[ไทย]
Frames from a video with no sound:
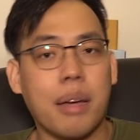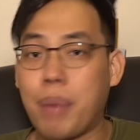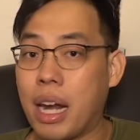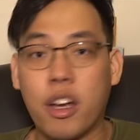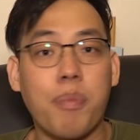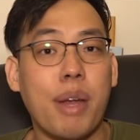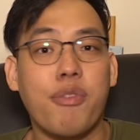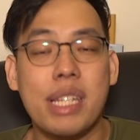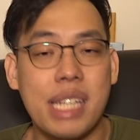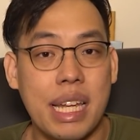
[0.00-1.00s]
มันก็เป็น
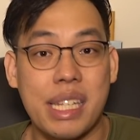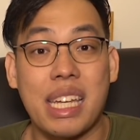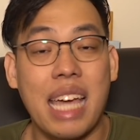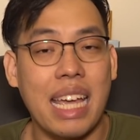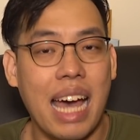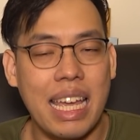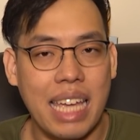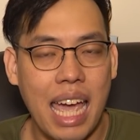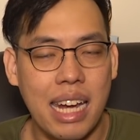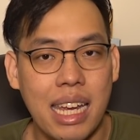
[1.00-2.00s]
ฟิสิกส์ง่ายๆ
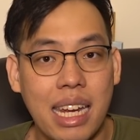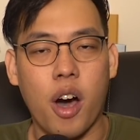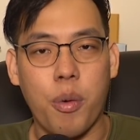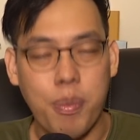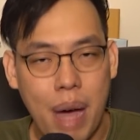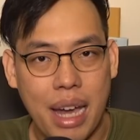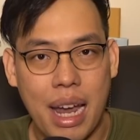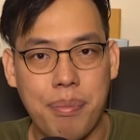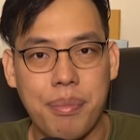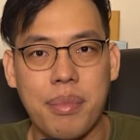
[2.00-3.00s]
แค่นี้ขอบคุณมากค
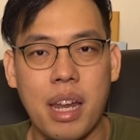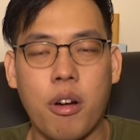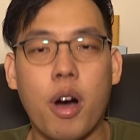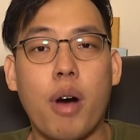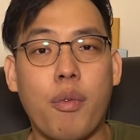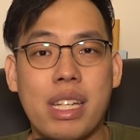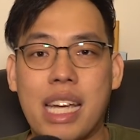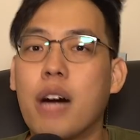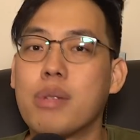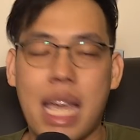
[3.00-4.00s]
รับแล้วก็หวังว่าจะ
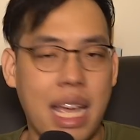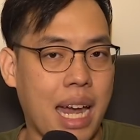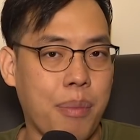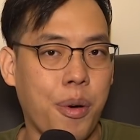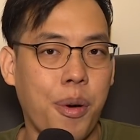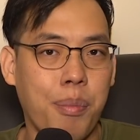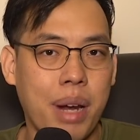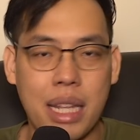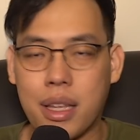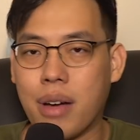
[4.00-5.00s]
เข้าใจกันผมไม่
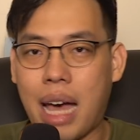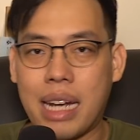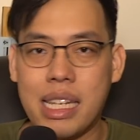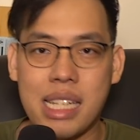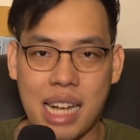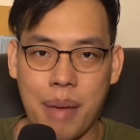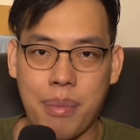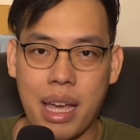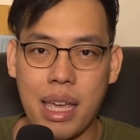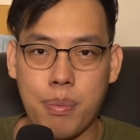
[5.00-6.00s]
ได้ต้องการที่จะ
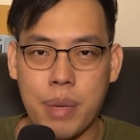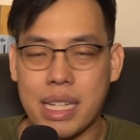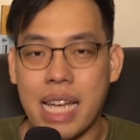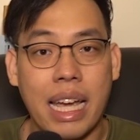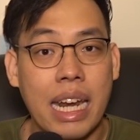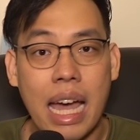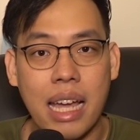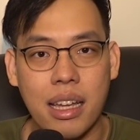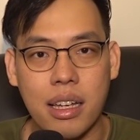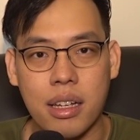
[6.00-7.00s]
ทำให้ผิดใจกันนะ
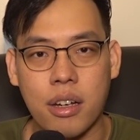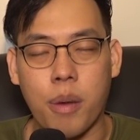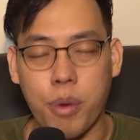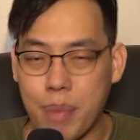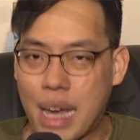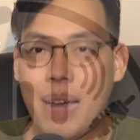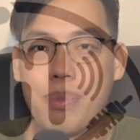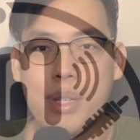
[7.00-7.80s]
ขอบคุณมากครับ